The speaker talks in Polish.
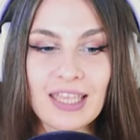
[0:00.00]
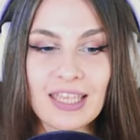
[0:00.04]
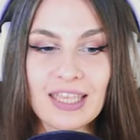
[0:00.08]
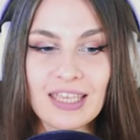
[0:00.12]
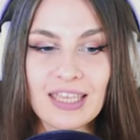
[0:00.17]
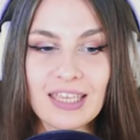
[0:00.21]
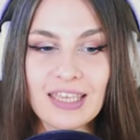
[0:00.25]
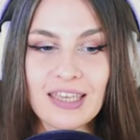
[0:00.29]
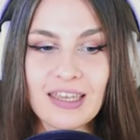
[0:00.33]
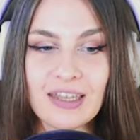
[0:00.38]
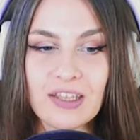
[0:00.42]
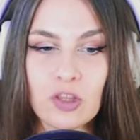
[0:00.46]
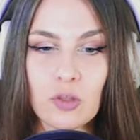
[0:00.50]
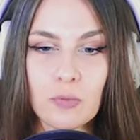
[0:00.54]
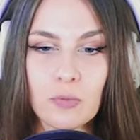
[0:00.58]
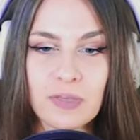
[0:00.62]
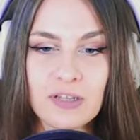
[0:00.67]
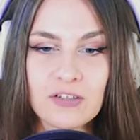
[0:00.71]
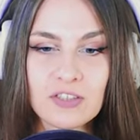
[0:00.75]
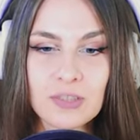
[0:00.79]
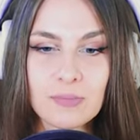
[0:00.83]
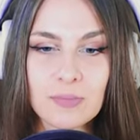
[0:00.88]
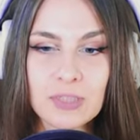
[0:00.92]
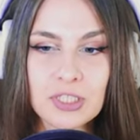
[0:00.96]
I to
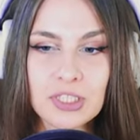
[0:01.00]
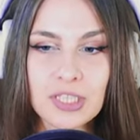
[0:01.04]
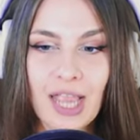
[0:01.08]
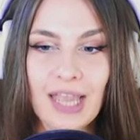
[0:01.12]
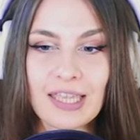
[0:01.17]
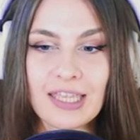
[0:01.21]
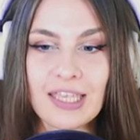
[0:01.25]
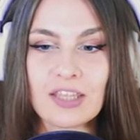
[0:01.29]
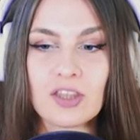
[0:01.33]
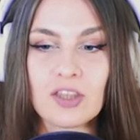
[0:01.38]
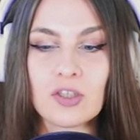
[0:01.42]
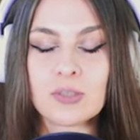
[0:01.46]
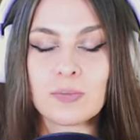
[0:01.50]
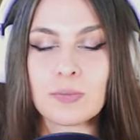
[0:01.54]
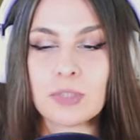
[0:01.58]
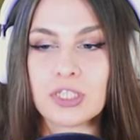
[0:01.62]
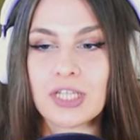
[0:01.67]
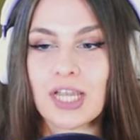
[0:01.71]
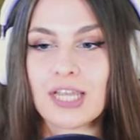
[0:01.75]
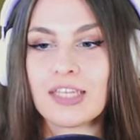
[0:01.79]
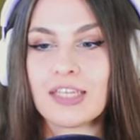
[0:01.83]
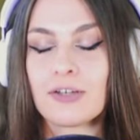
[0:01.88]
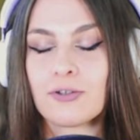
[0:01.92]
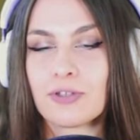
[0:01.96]
pierwsze mieszkanie to jest
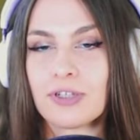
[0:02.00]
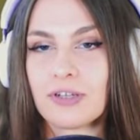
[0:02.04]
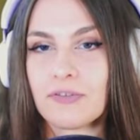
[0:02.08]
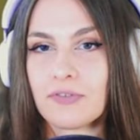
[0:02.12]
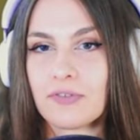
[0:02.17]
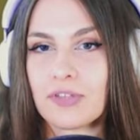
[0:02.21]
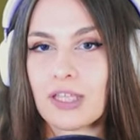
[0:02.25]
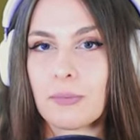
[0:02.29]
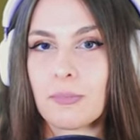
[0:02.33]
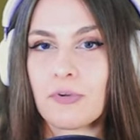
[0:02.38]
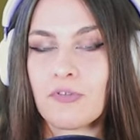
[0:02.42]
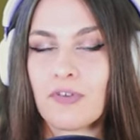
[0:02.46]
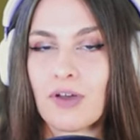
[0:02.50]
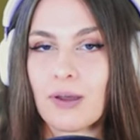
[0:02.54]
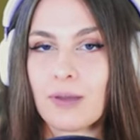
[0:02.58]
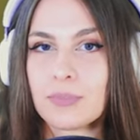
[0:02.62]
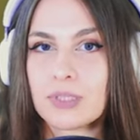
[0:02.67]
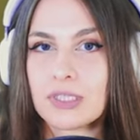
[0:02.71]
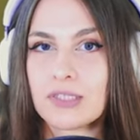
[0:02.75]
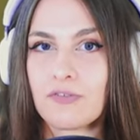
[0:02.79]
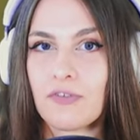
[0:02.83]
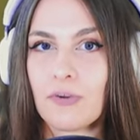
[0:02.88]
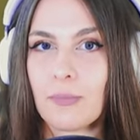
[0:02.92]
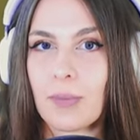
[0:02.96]
mieszkanie, które
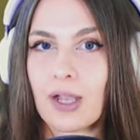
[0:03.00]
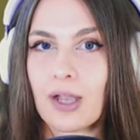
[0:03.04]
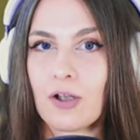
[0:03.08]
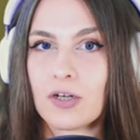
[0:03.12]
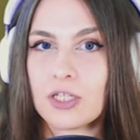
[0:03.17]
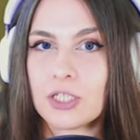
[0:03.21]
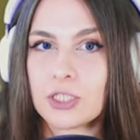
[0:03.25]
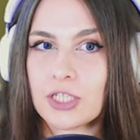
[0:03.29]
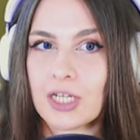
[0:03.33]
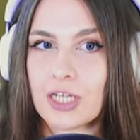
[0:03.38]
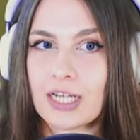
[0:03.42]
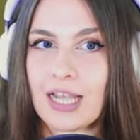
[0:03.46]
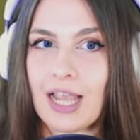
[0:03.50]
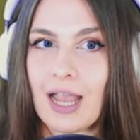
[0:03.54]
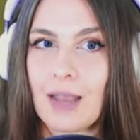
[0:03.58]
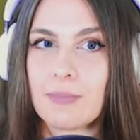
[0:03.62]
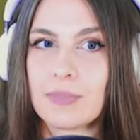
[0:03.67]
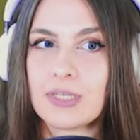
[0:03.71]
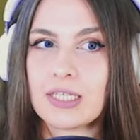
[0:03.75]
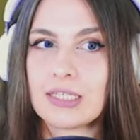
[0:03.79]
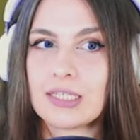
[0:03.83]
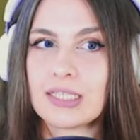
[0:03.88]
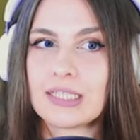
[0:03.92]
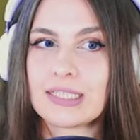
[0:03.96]
wynajmowałam z dwoma
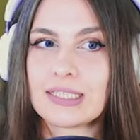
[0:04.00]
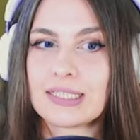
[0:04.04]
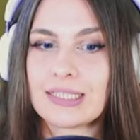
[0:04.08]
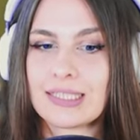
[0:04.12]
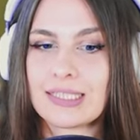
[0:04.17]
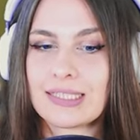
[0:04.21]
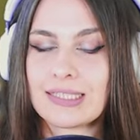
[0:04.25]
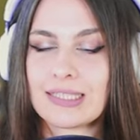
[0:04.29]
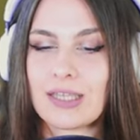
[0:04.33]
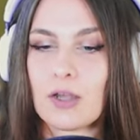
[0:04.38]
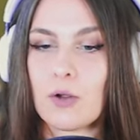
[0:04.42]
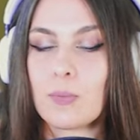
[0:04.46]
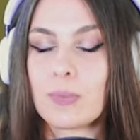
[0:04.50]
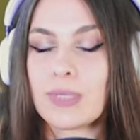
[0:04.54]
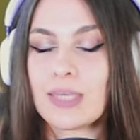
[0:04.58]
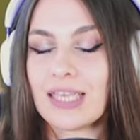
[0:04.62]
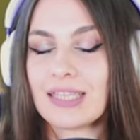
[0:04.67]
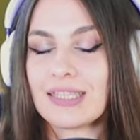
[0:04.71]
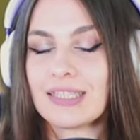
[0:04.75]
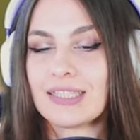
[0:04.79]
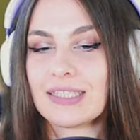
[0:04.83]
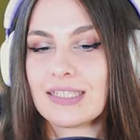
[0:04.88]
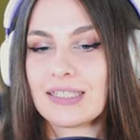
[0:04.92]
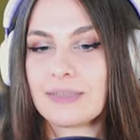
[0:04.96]
koleżankami z liceum,
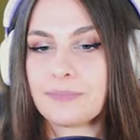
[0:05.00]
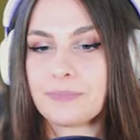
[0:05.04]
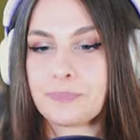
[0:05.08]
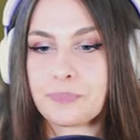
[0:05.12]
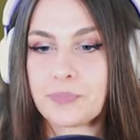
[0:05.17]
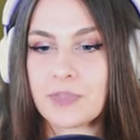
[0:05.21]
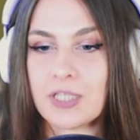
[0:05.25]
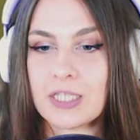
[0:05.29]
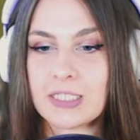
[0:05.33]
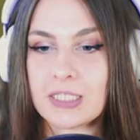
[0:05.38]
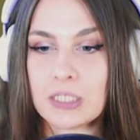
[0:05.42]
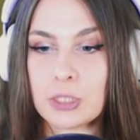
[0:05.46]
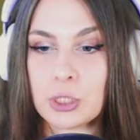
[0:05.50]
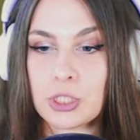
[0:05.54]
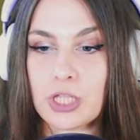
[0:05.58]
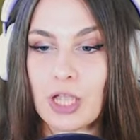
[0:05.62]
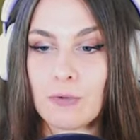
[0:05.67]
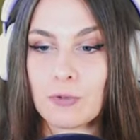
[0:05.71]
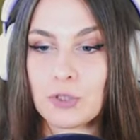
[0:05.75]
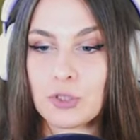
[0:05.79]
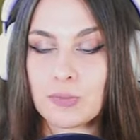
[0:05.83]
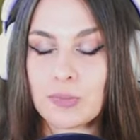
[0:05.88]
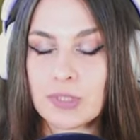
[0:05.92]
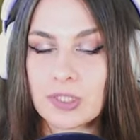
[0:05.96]
kiedy mm,
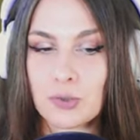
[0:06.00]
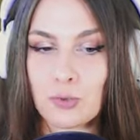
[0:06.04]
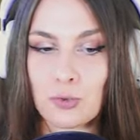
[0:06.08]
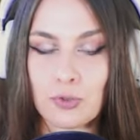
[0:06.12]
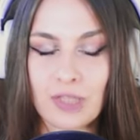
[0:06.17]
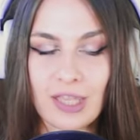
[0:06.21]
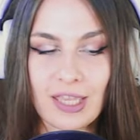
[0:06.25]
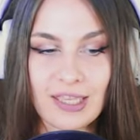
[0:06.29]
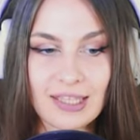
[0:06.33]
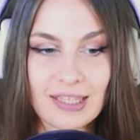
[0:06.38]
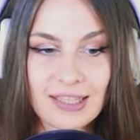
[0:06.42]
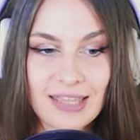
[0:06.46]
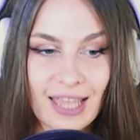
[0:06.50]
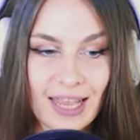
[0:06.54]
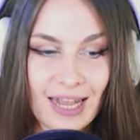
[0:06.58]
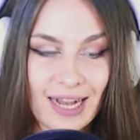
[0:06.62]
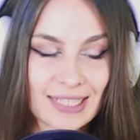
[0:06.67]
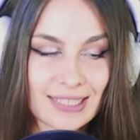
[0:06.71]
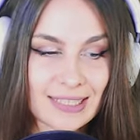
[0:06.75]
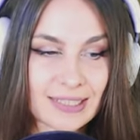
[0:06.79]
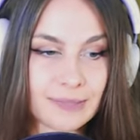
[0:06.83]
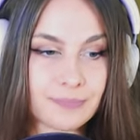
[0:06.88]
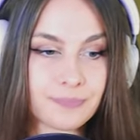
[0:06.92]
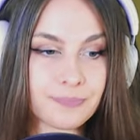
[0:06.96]
zaczynałyśmy studia. I
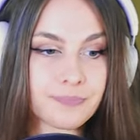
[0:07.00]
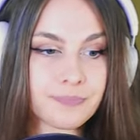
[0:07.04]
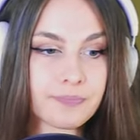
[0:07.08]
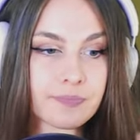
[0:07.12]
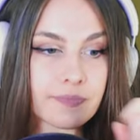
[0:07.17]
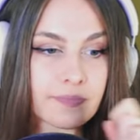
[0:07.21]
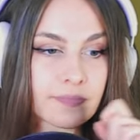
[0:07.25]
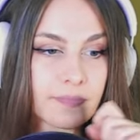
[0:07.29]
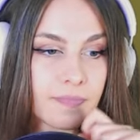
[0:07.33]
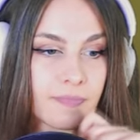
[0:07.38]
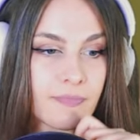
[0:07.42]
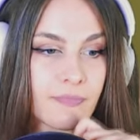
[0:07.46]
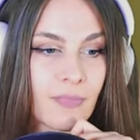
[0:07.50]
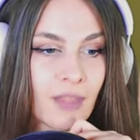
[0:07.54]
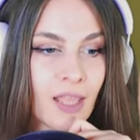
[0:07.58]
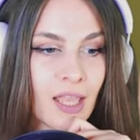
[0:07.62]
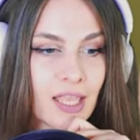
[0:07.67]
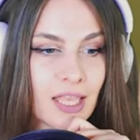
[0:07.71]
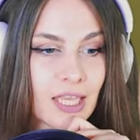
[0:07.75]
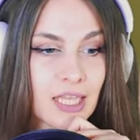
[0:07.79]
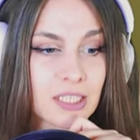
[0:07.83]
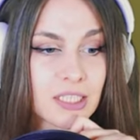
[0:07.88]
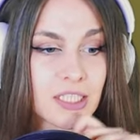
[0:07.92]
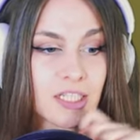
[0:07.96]
teraz
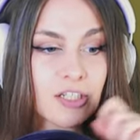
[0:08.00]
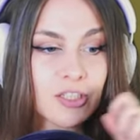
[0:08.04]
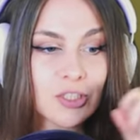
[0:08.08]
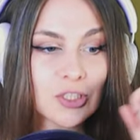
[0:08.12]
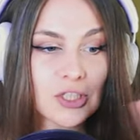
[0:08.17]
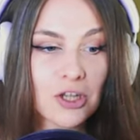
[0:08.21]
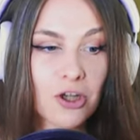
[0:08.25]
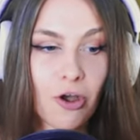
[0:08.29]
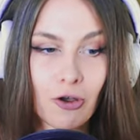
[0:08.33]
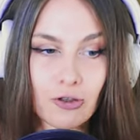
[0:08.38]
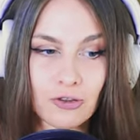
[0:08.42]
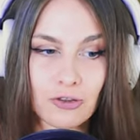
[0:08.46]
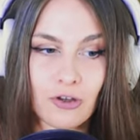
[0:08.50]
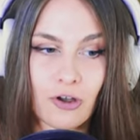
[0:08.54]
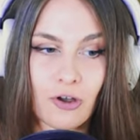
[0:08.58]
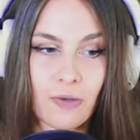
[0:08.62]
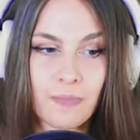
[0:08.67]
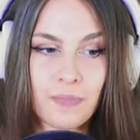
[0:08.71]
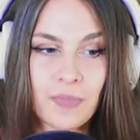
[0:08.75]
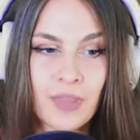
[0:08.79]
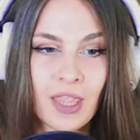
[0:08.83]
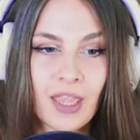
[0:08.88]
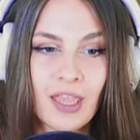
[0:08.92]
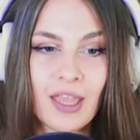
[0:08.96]
jeśli chodzi o
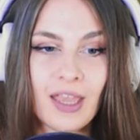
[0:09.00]
to,